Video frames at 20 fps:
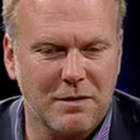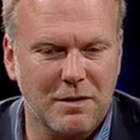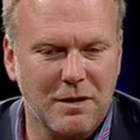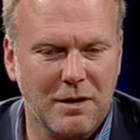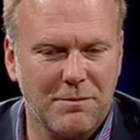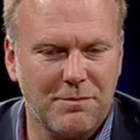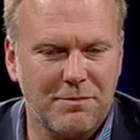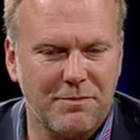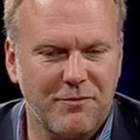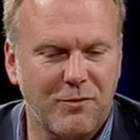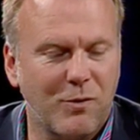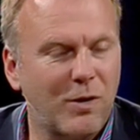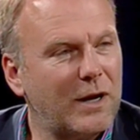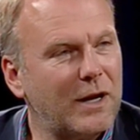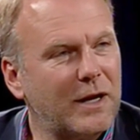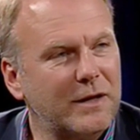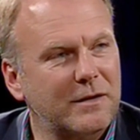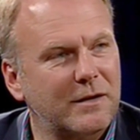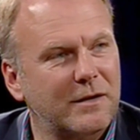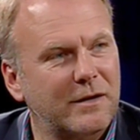habe vorher
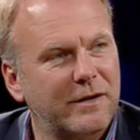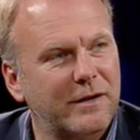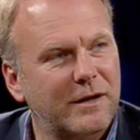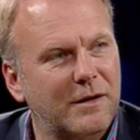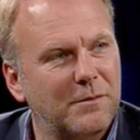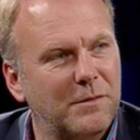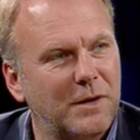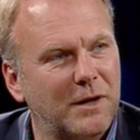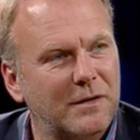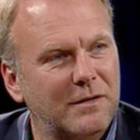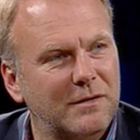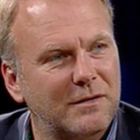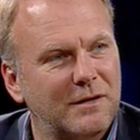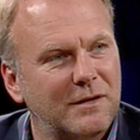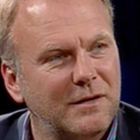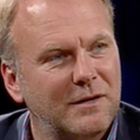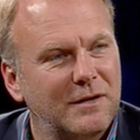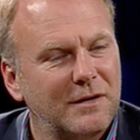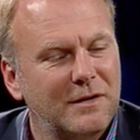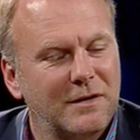Leichtathletik gemacht.
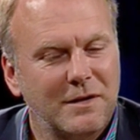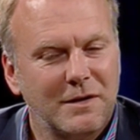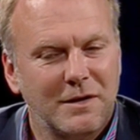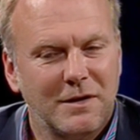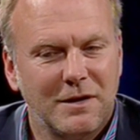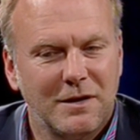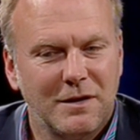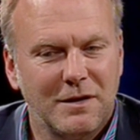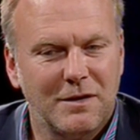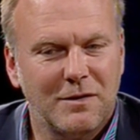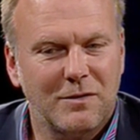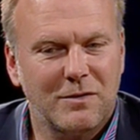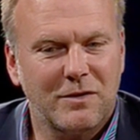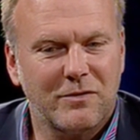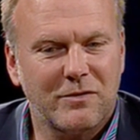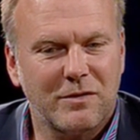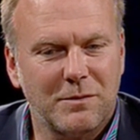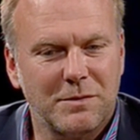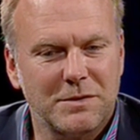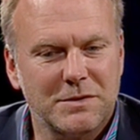Ja. Äh, und
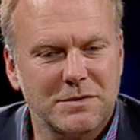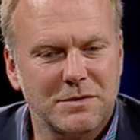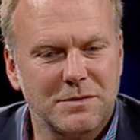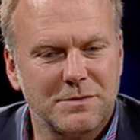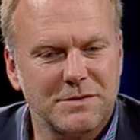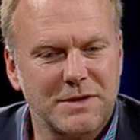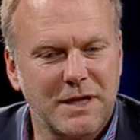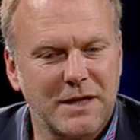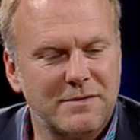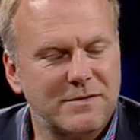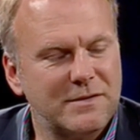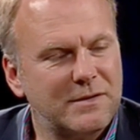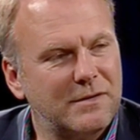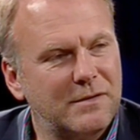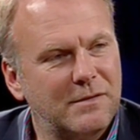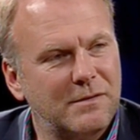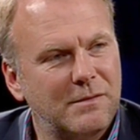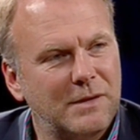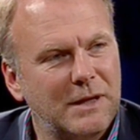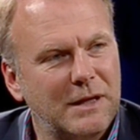das dann bis zum
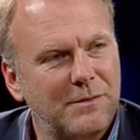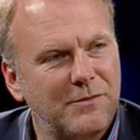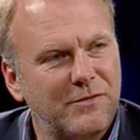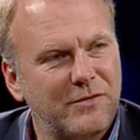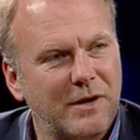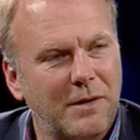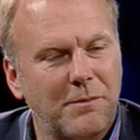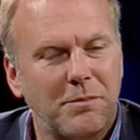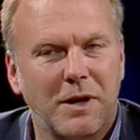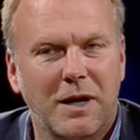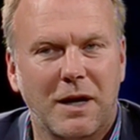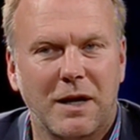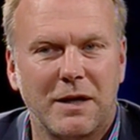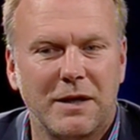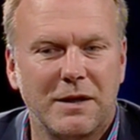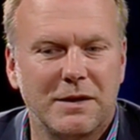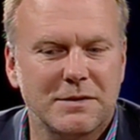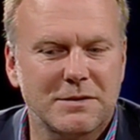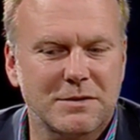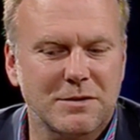16. Lebensjahr
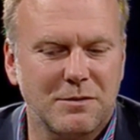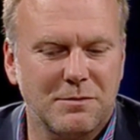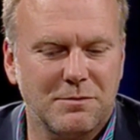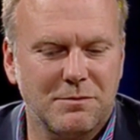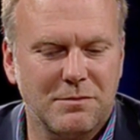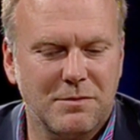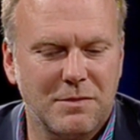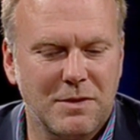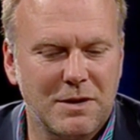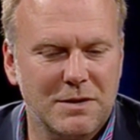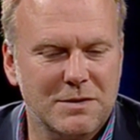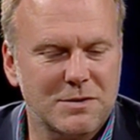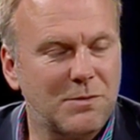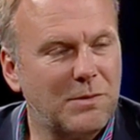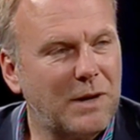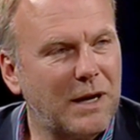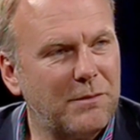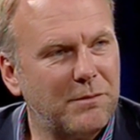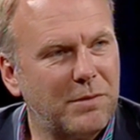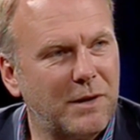parallel zum, äh,
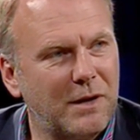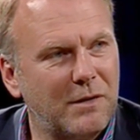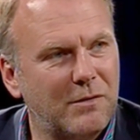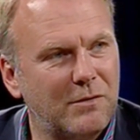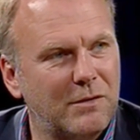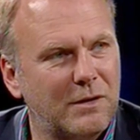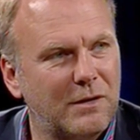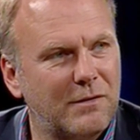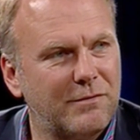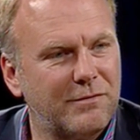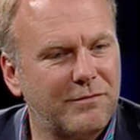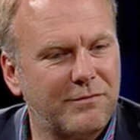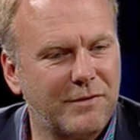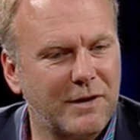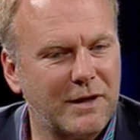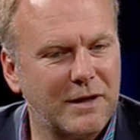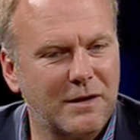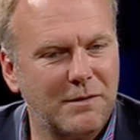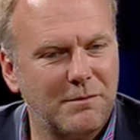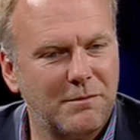zum Handball. Und da
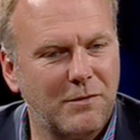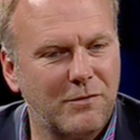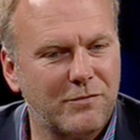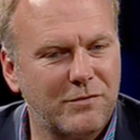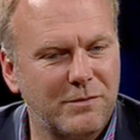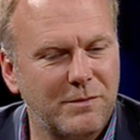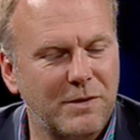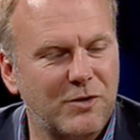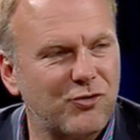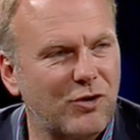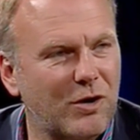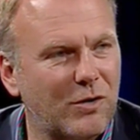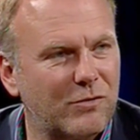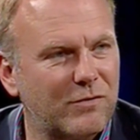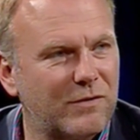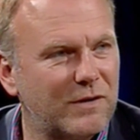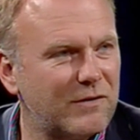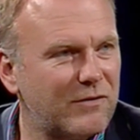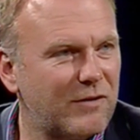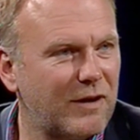war ich eben auf dem
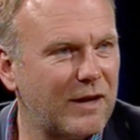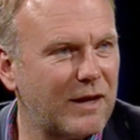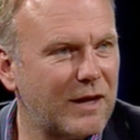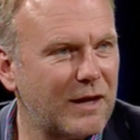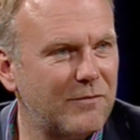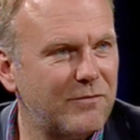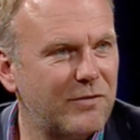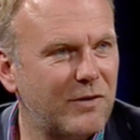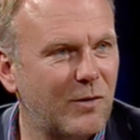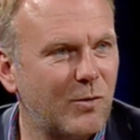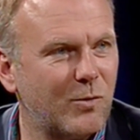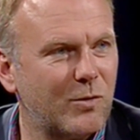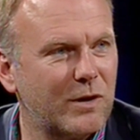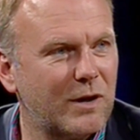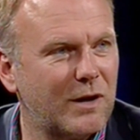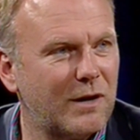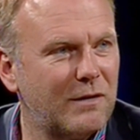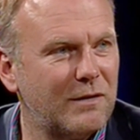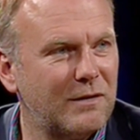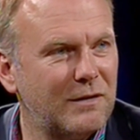Entscheidungsweg Zehnkämpfer
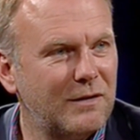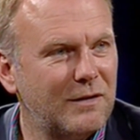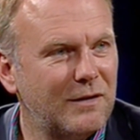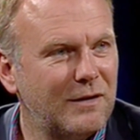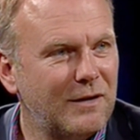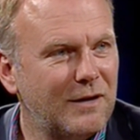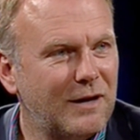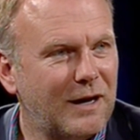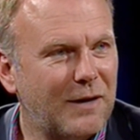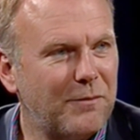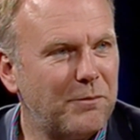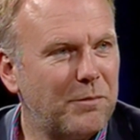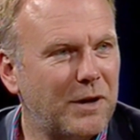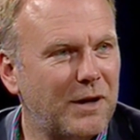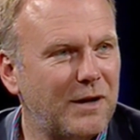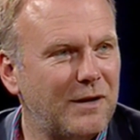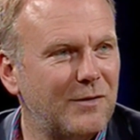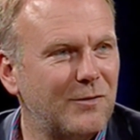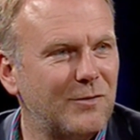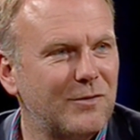oder
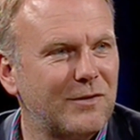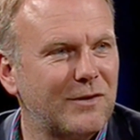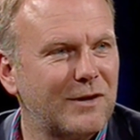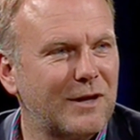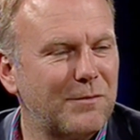Handball. Und ja.